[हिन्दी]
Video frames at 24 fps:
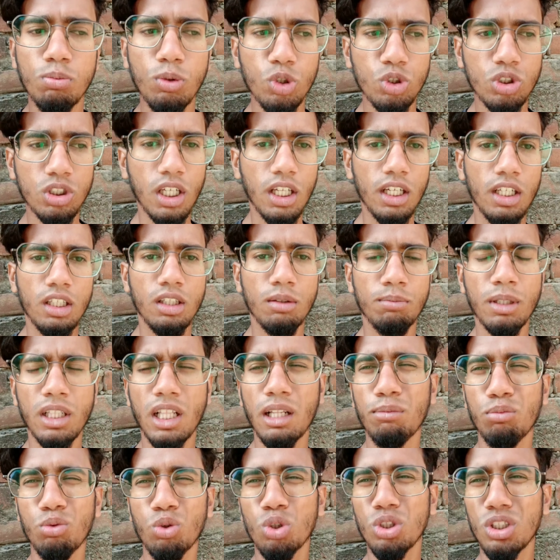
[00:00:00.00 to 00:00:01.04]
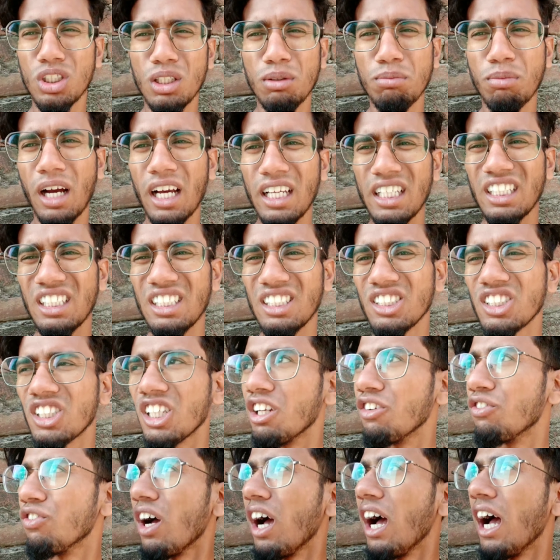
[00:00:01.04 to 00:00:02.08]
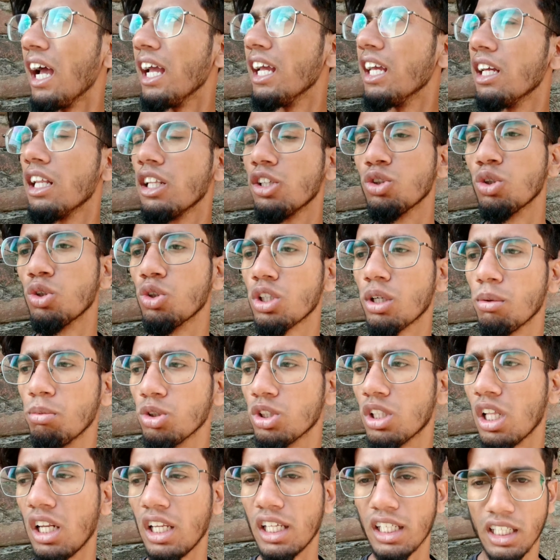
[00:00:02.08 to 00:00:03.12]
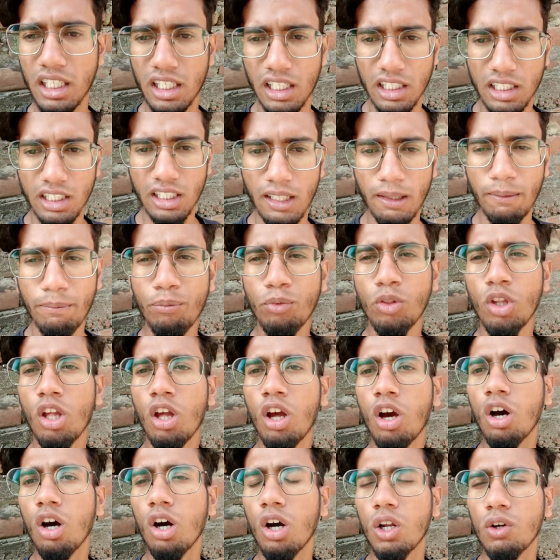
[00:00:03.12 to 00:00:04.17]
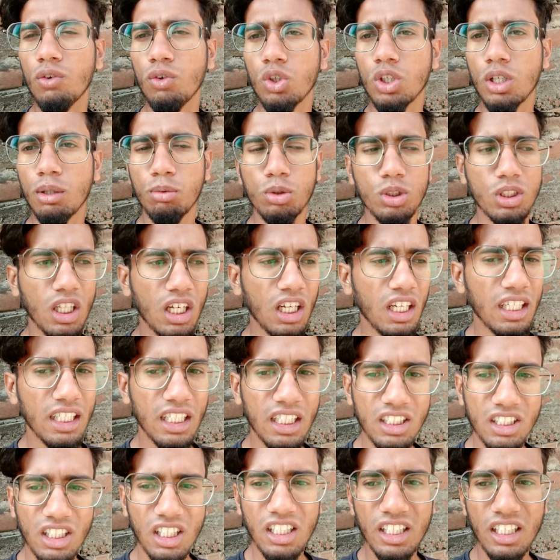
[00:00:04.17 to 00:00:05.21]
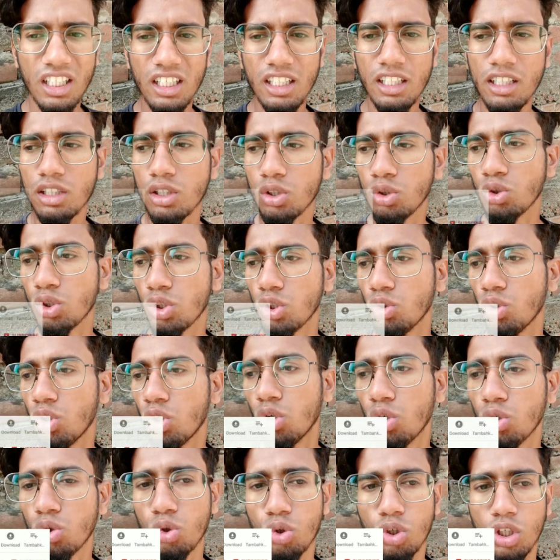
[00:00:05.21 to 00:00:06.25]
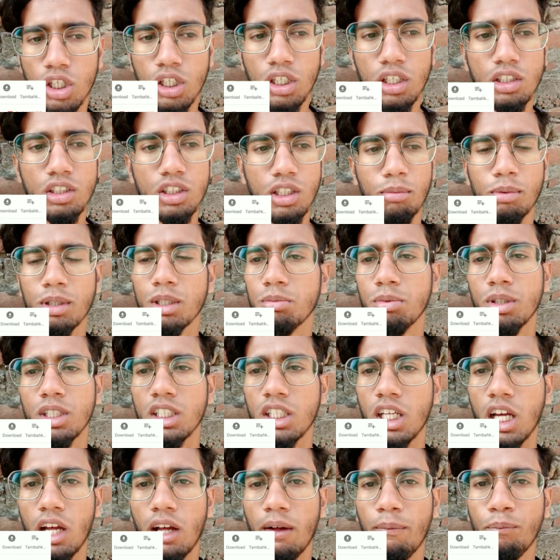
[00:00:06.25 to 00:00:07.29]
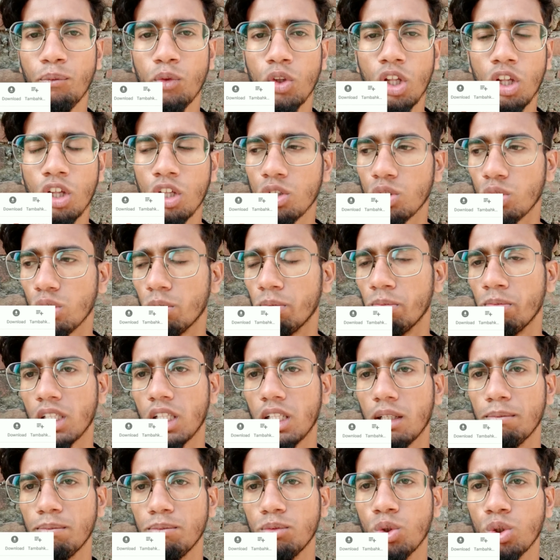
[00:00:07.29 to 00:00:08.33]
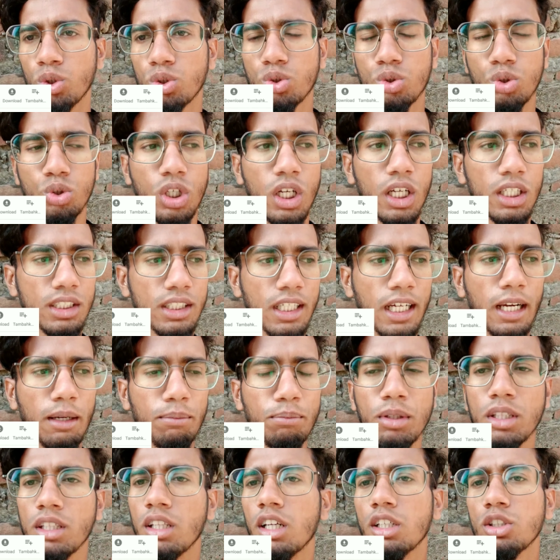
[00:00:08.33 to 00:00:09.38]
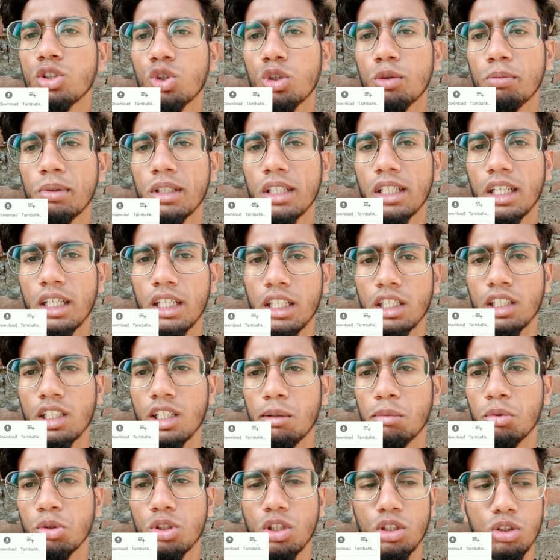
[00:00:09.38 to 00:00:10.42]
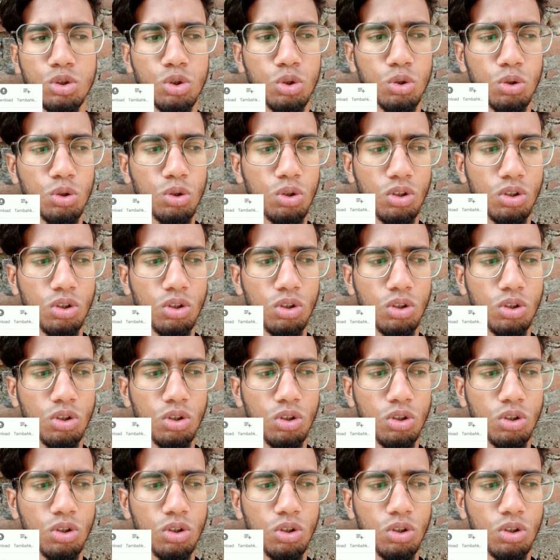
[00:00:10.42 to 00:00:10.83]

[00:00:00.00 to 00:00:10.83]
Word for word: बहुत सारे मतलब दो तीन भाई ही सिर्फ आए हैं जो कबूतर लेके नहीं गए और वो कबूतर लेके इसलिए नहीं गए क्योंकि उन लोगों को रेट समझ में नहीं आया तो मतलब दोस्तों हज़ार पंद्रह सौ रुपये का एक कबूतर जो